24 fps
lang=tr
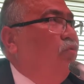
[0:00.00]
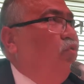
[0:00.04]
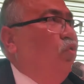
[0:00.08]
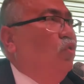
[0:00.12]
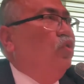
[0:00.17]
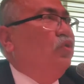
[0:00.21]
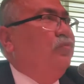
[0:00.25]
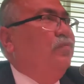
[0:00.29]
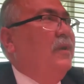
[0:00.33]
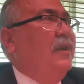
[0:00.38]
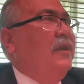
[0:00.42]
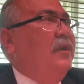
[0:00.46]

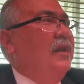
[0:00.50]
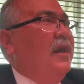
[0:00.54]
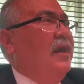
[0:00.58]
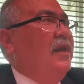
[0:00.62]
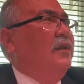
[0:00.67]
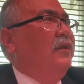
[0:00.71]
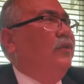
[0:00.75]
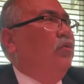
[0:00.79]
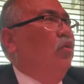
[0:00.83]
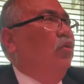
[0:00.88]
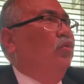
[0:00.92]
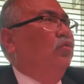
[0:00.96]
yürütmenin
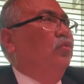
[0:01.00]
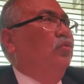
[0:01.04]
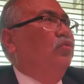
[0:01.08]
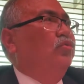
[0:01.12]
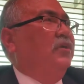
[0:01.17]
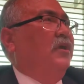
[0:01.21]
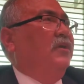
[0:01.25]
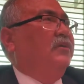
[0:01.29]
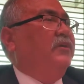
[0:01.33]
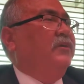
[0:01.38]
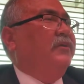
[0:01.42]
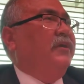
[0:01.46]
elinde olduğu
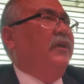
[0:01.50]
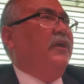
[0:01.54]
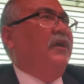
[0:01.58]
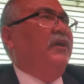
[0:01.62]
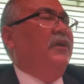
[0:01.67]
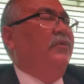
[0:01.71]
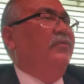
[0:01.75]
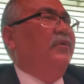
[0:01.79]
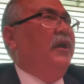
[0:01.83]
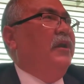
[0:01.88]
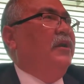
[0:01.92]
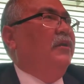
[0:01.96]
sürece, tek
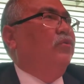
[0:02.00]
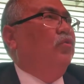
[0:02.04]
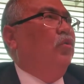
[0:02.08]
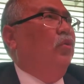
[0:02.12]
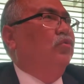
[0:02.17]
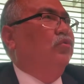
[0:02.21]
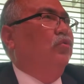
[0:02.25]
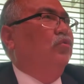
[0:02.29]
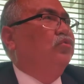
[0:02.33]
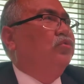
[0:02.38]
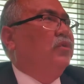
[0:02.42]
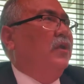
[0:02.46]
adamın elinde
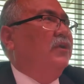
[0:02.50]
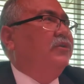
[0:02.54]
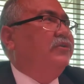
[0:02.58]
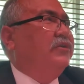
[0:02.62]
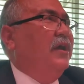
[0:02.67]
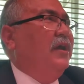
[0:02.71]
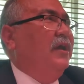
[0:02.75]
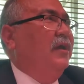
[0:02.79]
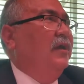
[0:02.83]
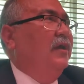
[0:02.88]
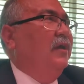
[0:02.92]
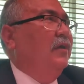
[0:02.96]
olduğu
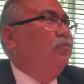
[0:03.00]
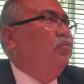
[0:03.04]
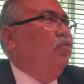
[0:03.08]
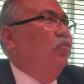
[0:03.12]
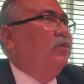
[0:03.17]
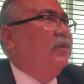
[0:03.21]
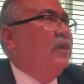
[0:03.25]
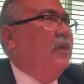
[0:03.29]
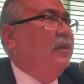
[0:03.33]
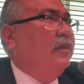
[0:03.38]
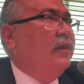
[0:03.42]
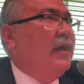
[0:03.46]
sürece
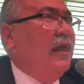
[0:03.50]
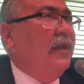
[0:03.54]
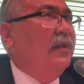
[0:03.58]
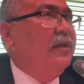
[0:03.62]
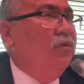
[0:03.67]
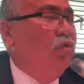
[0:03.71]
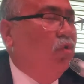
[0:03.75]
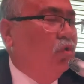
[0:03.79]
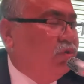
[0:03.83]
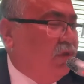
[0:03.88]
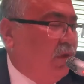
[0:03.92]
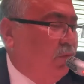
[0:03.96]
Türkiye'nin
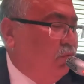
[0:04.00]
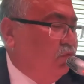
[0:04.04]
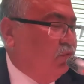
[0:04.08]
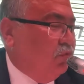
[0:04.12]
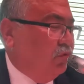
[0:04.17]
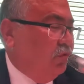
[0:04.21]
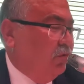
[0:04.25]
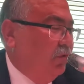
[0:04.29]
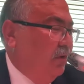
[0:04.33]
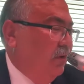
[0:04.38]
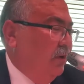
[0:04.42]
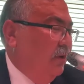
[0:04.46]
geldiği nokta
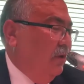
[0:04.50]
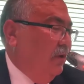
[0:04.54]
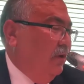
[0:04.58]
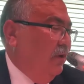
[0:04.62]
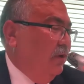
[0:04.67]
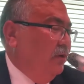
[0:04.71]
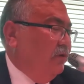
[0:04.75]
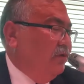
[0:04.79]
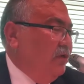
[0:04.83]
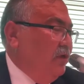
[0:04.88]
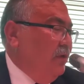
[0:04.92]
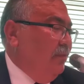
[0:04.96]
budur.
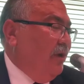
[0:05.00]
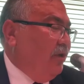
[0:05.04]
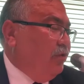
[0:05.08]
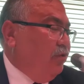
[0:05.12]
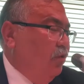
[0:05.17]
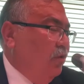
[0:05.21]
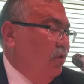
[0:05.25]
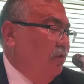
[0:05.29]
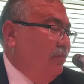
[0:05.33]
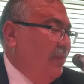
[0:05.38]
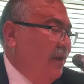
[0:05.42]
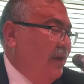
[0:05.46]
Şimdi
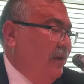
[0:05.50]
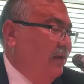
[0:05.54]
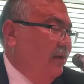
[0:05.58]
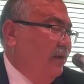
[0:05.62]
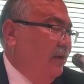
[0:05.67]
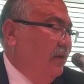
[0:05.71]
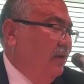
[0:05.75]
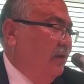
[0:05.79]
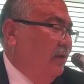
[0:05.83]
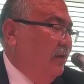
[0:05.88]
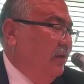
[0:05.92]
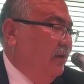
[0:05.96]
bakıyorum ben.
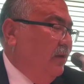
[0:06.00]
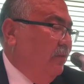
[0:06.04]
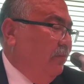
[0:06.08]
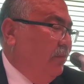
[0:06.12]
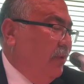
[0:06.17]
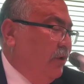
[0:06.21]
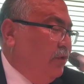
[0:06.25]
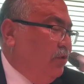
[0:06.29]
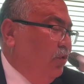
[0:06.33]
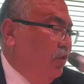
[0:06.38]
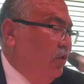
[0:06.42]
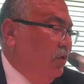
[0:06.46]

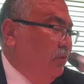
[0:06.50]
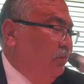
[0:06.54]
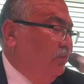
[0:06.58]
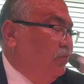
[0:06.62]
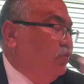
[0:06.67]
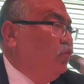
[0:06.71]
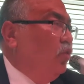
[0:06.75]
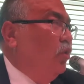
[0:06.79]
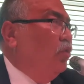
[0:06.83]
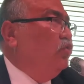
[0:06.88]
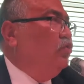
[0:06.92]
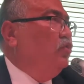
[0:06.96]
Bakıyorum
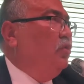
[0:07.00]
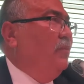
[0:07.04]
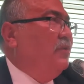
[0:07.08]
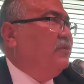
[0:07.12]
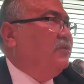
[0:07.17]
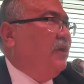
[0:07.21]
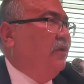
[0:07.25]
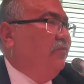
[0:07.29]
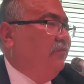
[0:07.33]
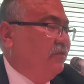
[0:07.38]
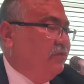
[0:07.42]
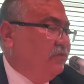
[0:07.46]
soruşturma
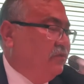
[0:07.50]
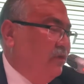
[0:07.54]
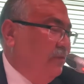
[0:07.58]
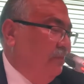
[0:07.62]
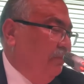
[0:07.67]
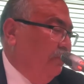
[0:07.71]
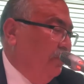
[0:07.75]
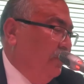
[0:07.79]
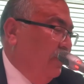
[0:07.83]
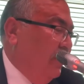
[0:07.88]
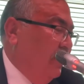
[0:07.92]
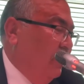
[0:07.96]
safhası,
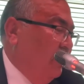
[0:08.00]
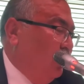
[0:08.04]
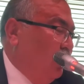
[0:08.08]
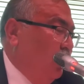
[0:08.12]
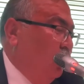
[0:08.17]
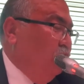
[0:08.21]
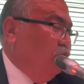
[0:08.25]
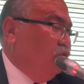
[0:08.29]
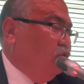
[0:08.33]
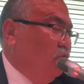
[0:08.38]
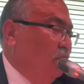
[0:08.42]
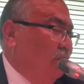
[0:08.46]

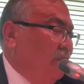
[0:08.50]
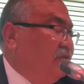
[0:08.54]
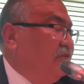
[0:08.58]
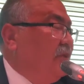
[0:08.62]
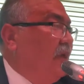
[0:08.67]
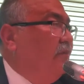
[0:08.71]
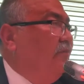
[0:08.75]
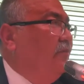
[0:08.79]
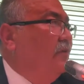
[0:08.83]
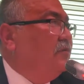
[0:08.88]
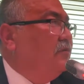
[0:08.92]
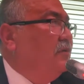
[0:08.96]
kovuşturma
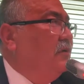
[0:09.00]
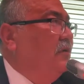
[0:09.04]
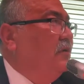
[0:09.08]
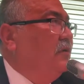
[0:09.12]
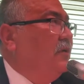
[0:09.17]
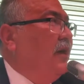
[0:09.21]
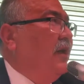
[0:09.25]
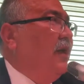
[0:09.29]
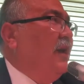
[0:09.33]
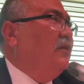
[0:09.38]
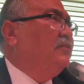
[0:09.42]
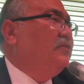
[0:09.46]
safhası,
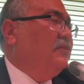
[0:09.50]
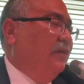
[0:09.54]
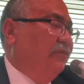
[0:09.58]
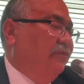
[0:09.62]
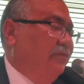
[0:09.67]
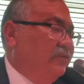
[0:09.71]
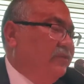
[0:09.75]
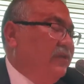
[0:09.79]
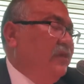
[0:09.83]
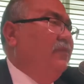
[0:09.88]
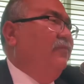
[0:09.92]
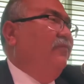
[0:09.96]
karar
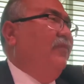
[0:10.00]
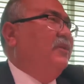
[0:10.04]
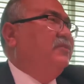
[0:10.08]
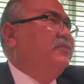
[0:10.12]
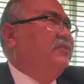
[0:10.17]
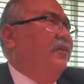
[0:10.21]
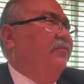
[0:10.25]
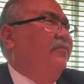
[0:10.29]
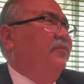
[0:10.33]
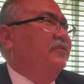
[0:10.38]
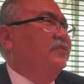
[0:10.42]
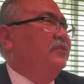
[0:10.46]
safhası, infaz
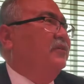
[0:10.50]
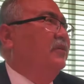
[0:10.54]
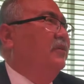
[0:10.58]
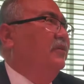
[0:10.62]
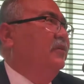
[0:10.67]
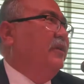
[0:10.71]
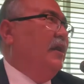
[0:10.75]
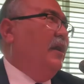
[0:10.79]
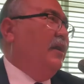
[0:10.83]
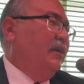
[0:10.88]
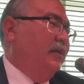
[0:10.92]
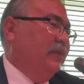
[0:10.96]
safhası
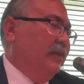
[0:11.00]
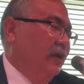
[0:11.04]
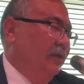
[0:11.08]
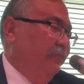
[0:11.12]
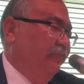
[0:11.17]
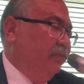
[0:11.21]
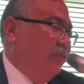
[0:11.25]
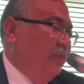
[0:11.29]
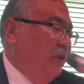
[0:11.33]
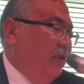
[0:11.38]
yargıda.